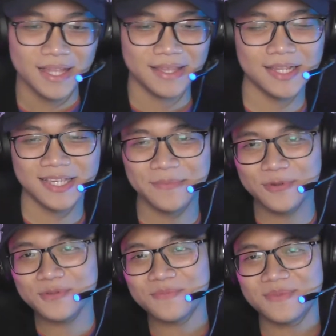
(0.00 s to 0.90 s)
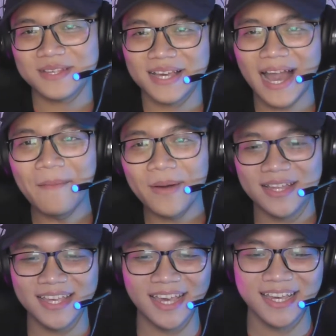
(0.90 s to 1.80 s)
siap pun gampang
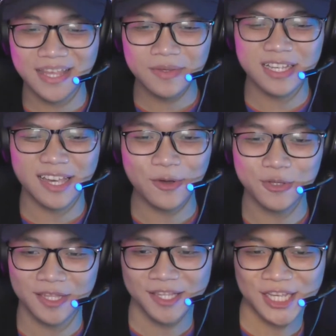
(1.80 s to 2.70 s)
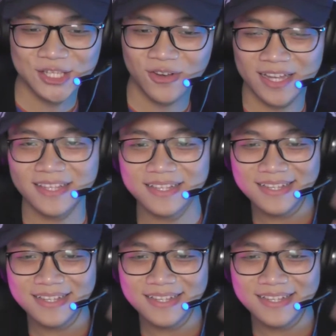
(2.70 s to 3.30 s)
aja kayak kita bisa ngikutin di TikTok kan.